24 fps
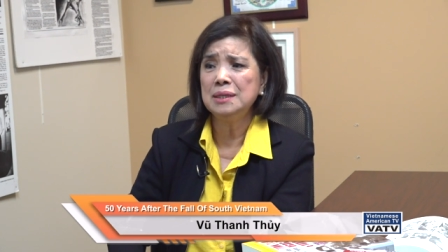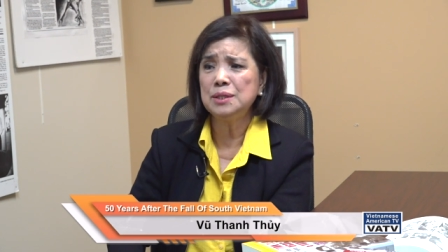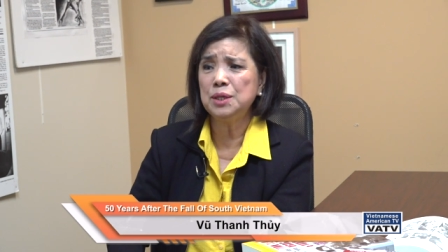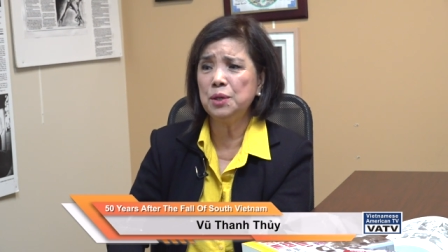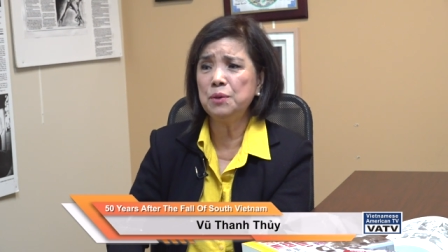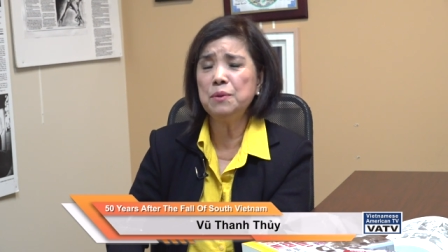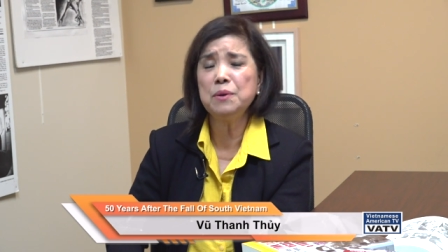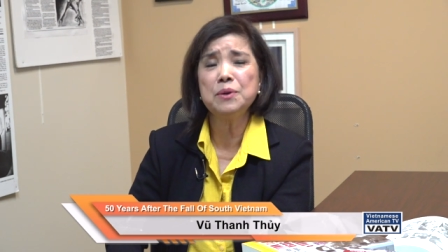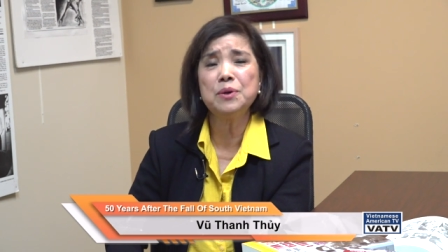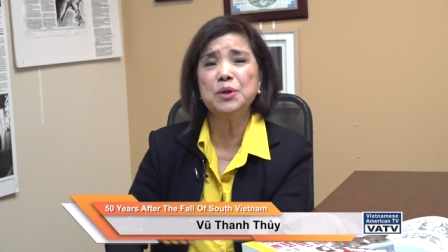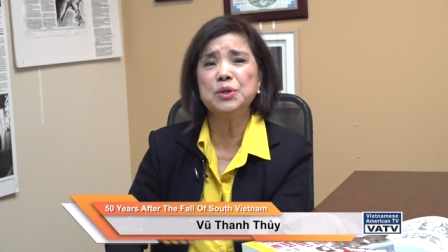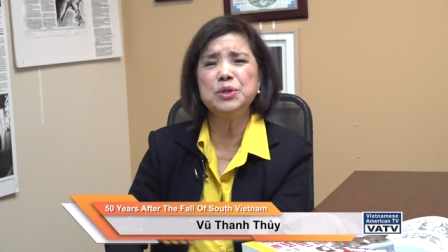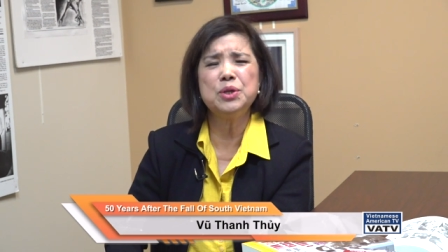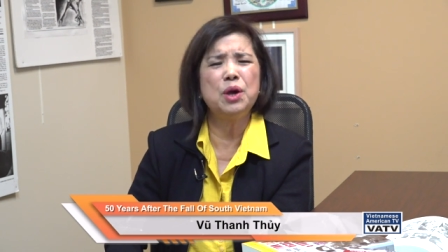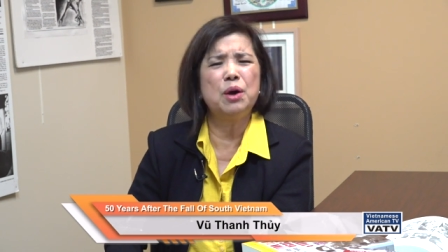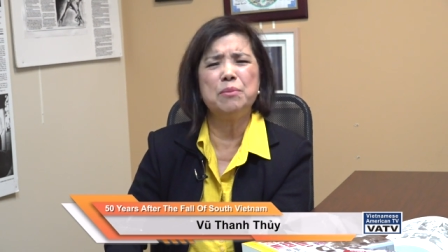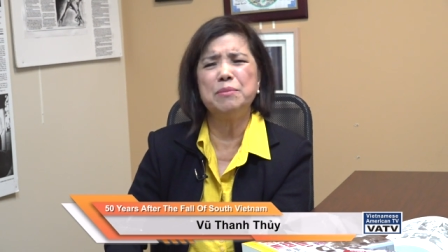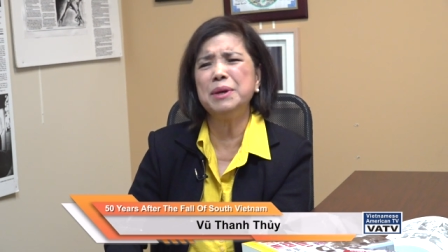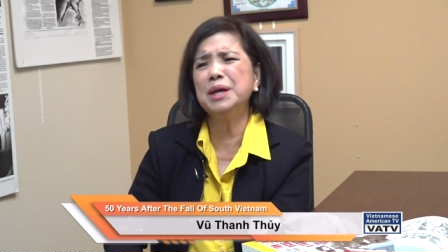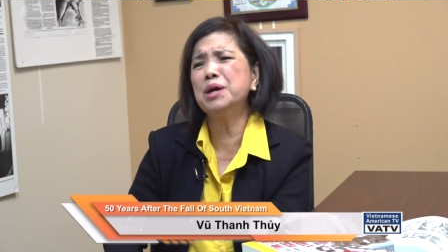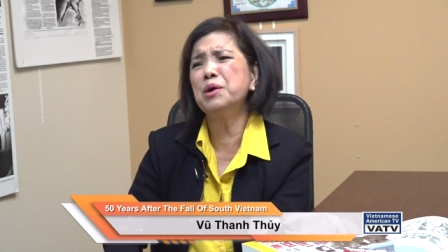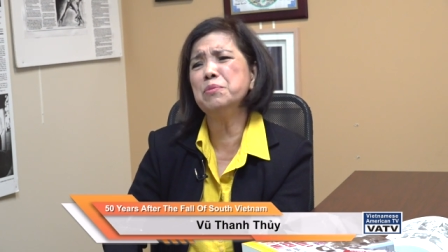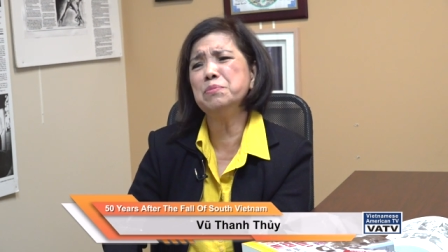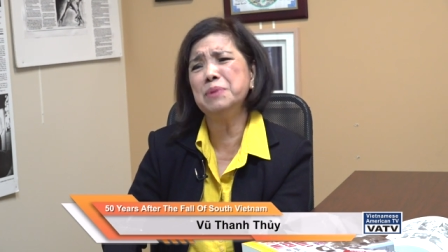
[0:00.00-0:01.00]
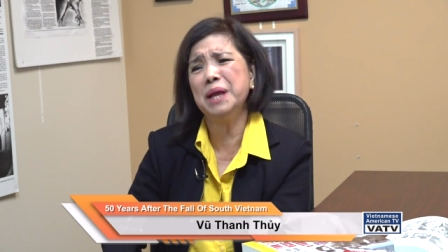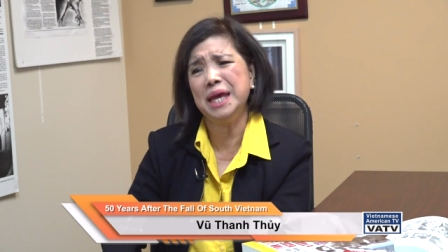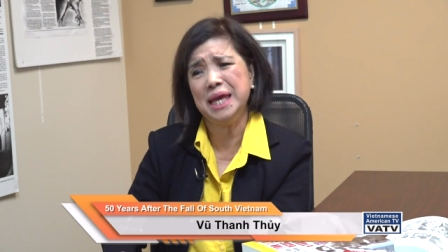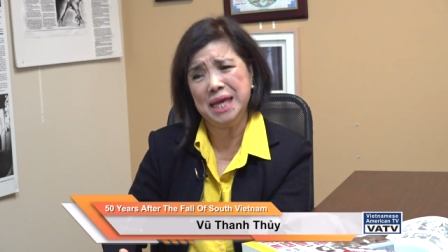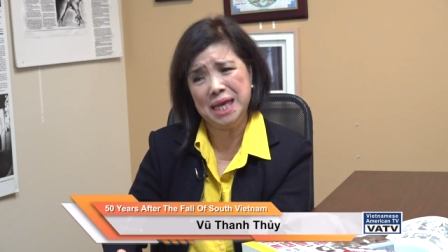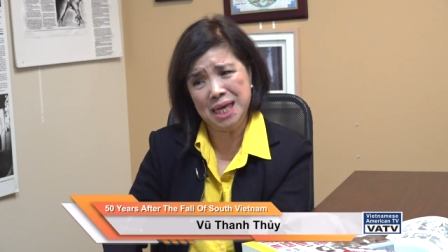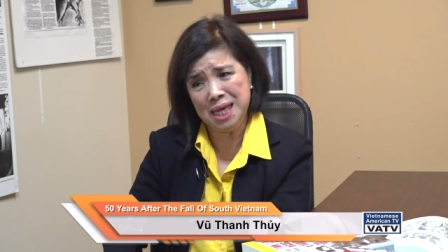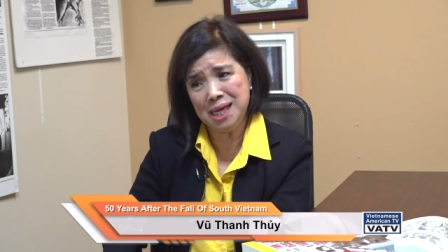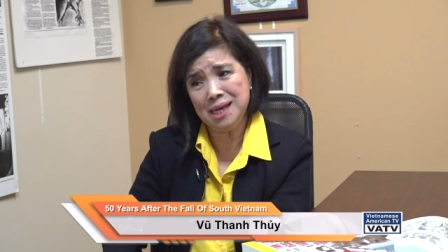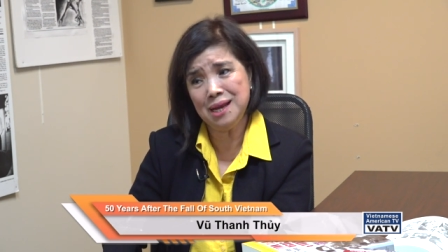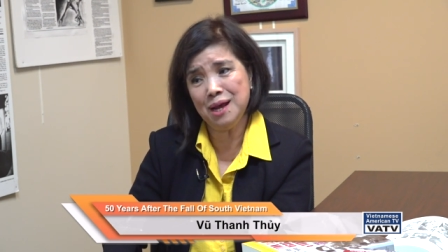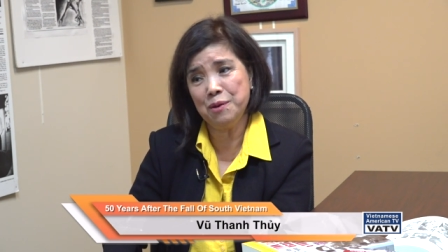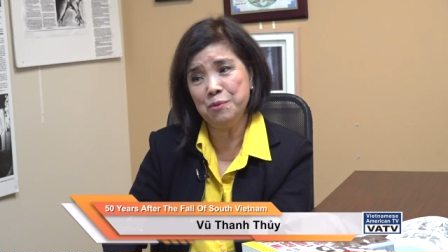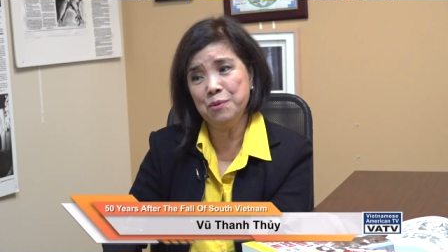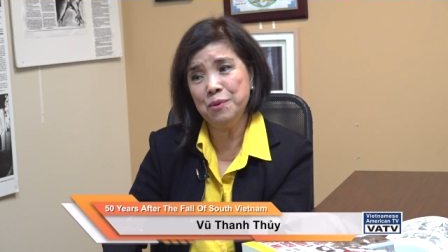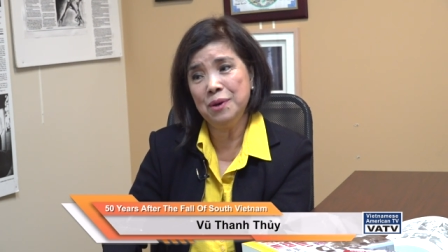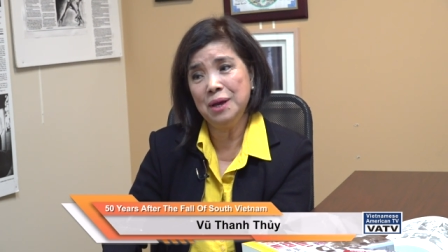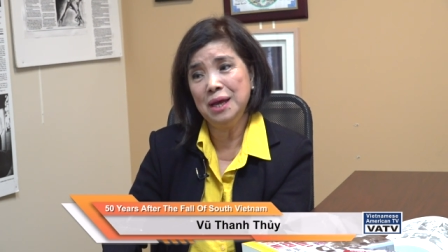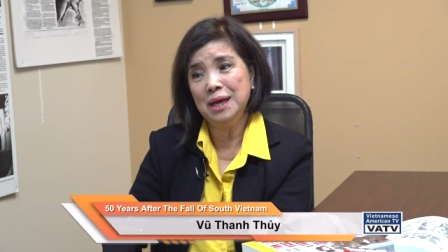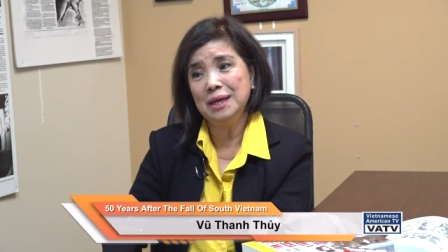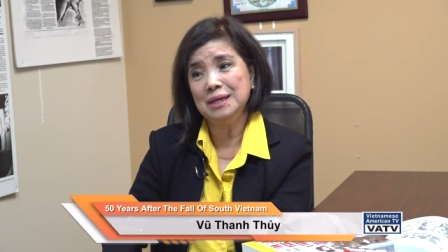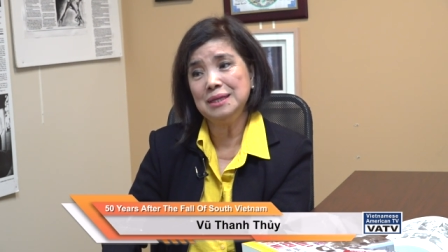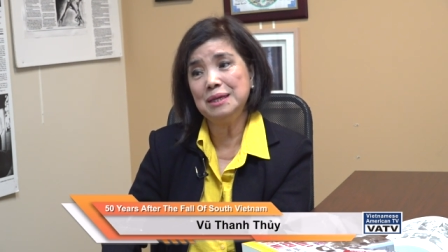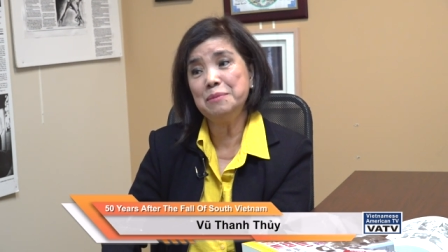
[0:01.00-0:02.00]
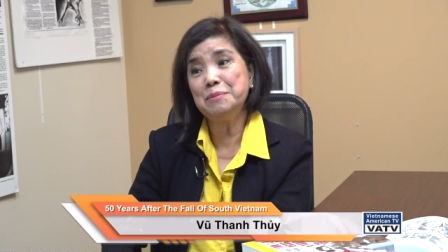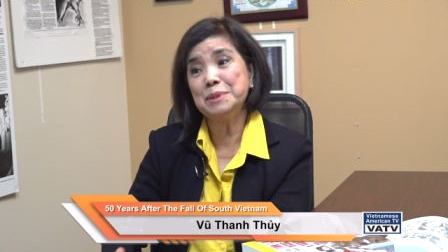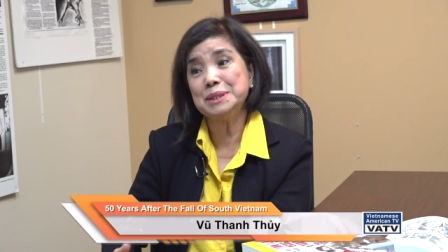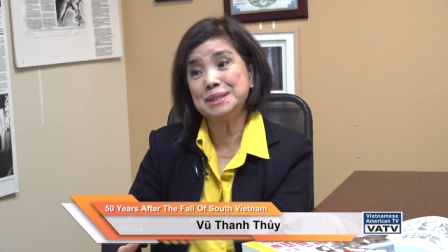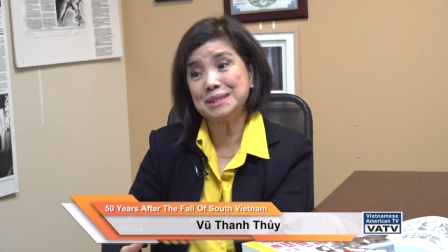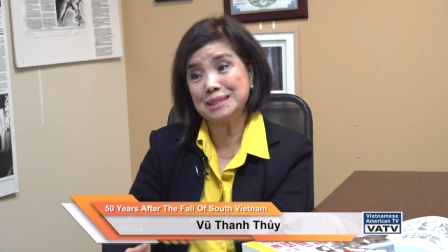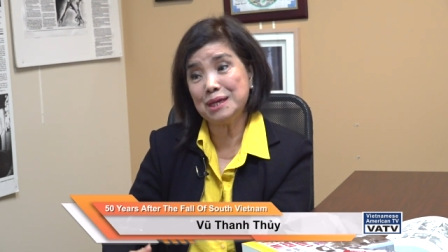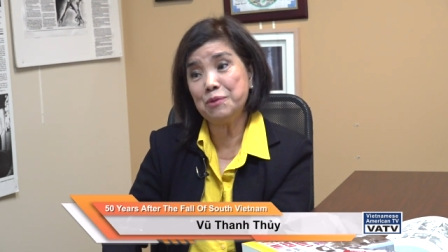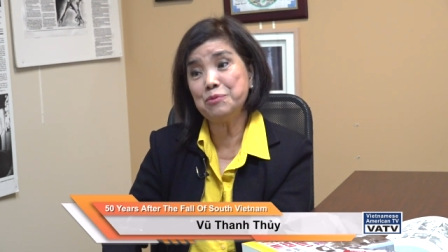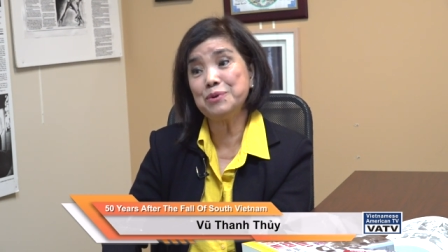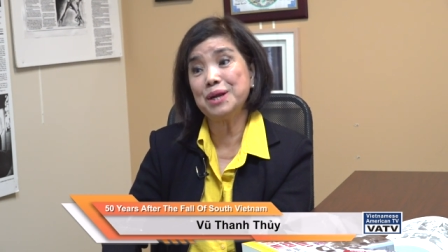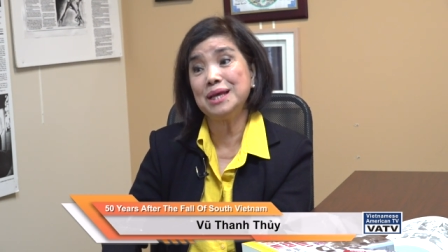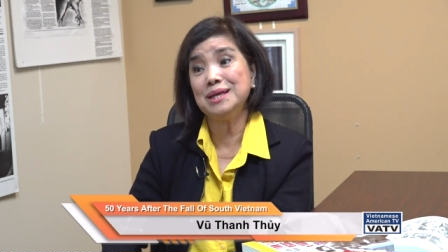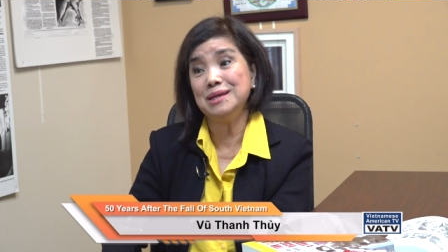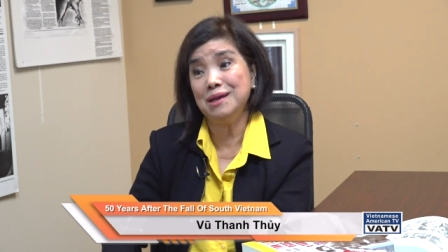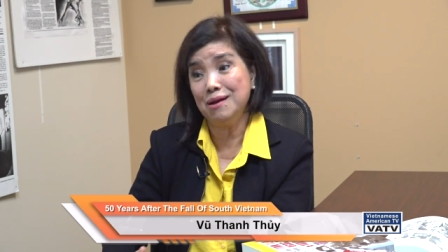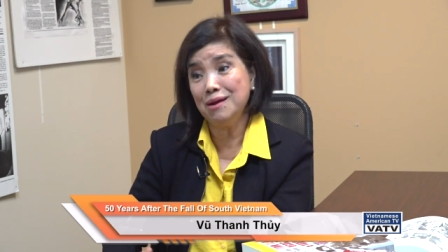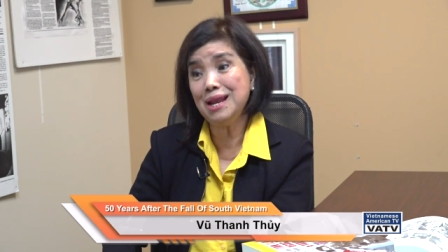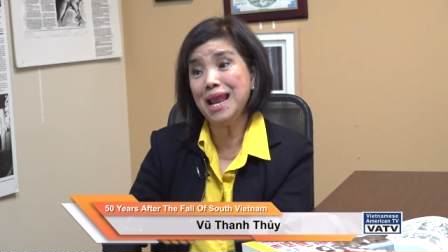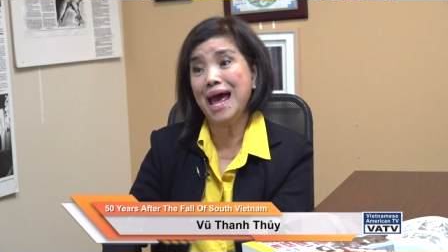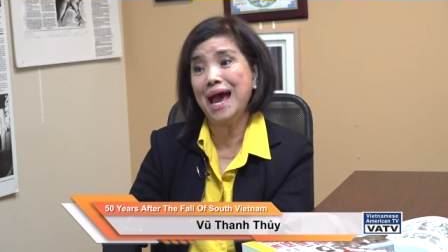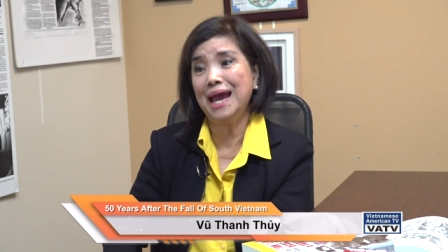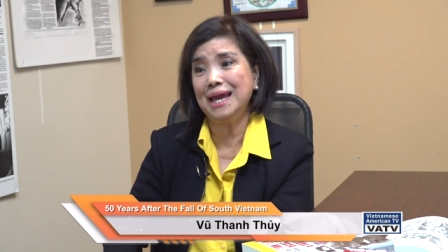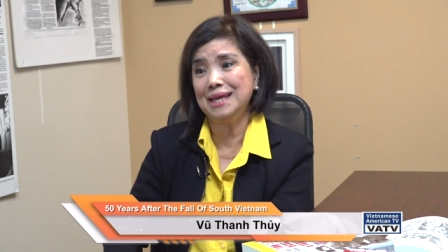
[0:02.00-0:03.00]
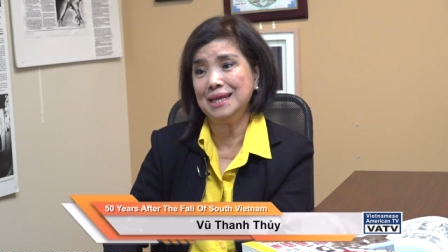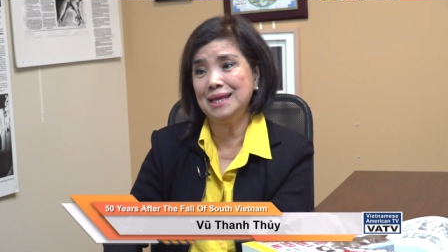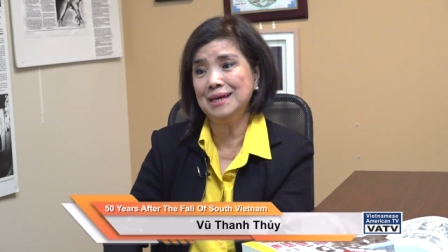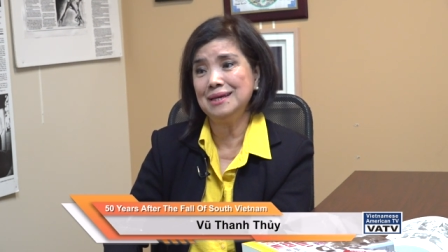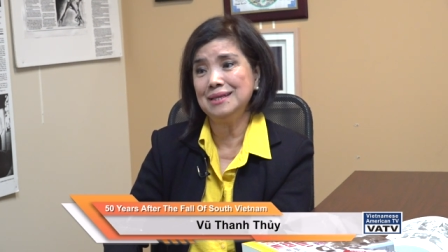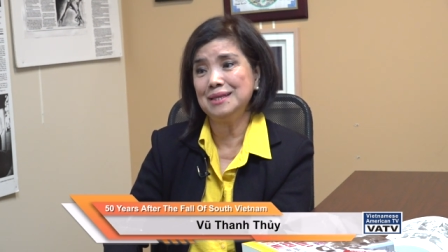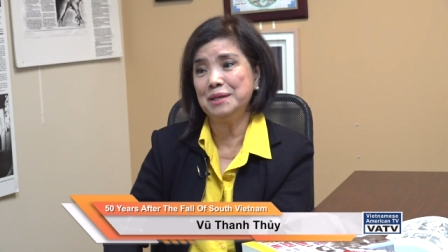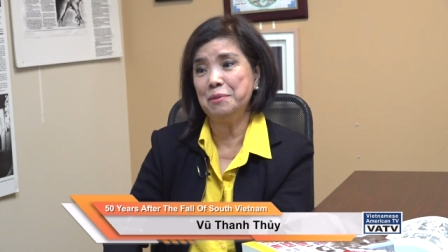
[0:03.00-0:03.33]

từ lúc còn nhỏ mình không để ý đâu nhưng mà sau này nhớ lại đó